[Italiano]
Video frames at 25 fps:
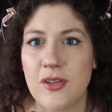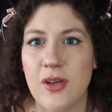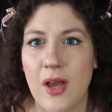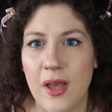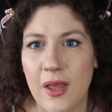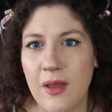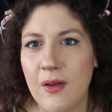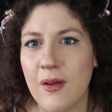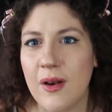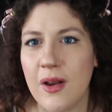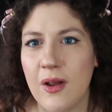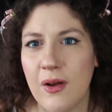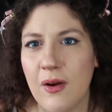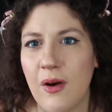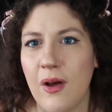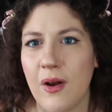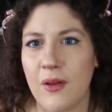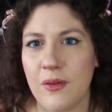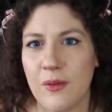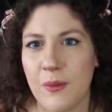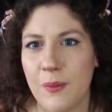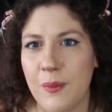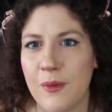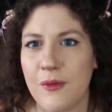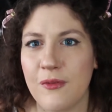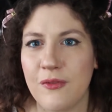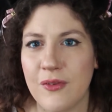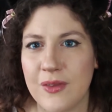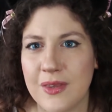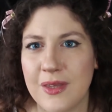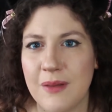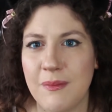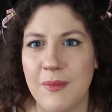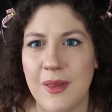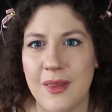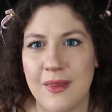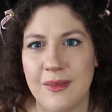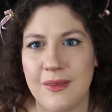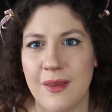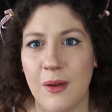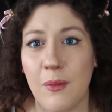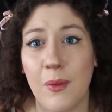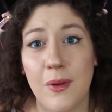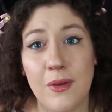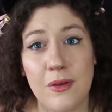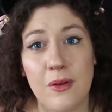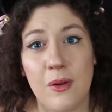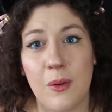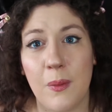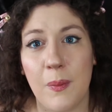Cioè, io ricordo perfettamente
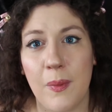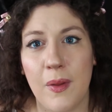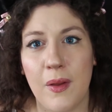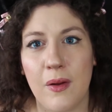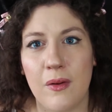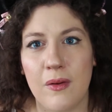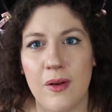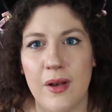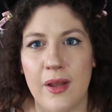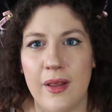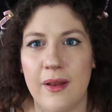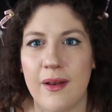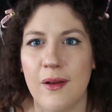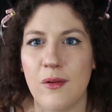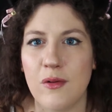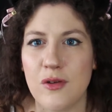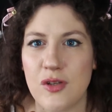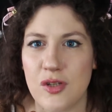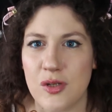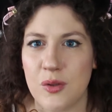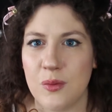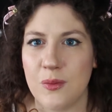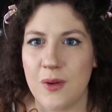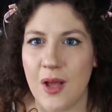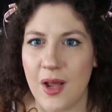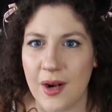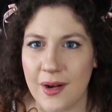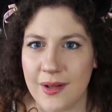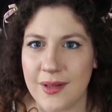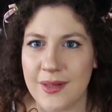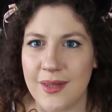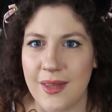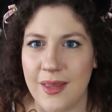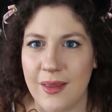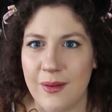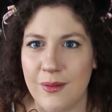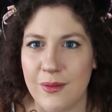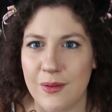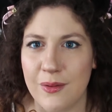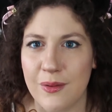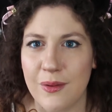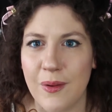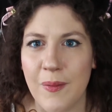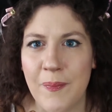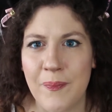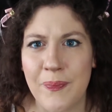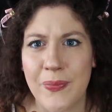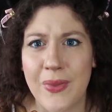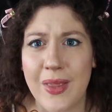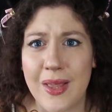quando ero piccolina uscì un
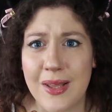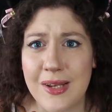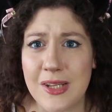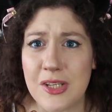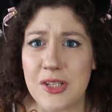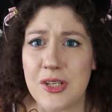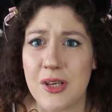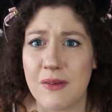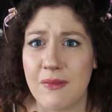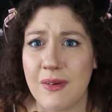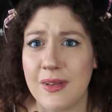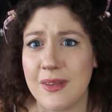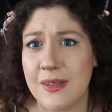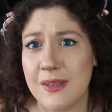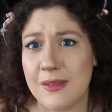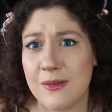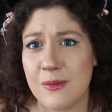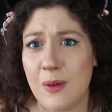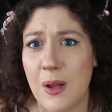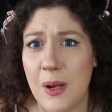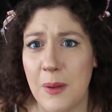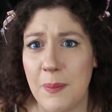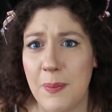articolo che diceva testuali